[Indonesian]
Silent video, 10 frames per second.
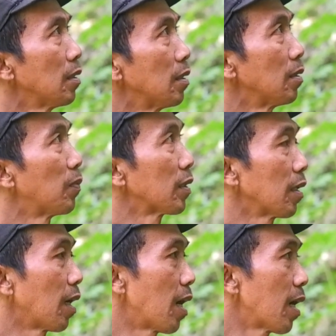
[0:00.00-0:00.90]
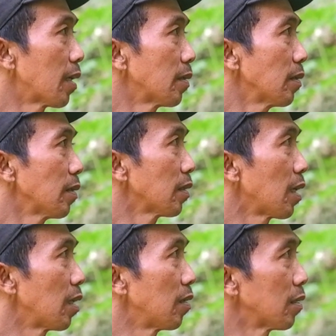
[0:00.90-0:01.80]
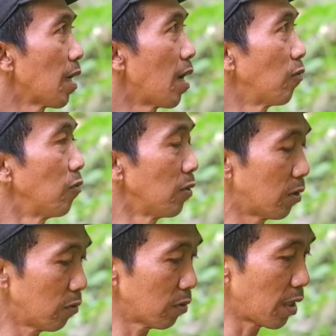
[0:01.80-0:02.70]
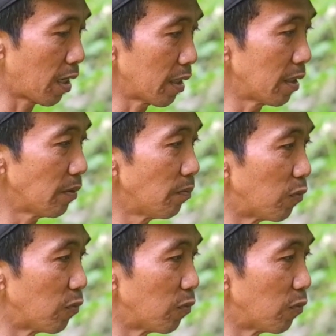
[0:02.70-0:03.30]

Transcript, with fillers: e, pertengahan saya tahu itu dari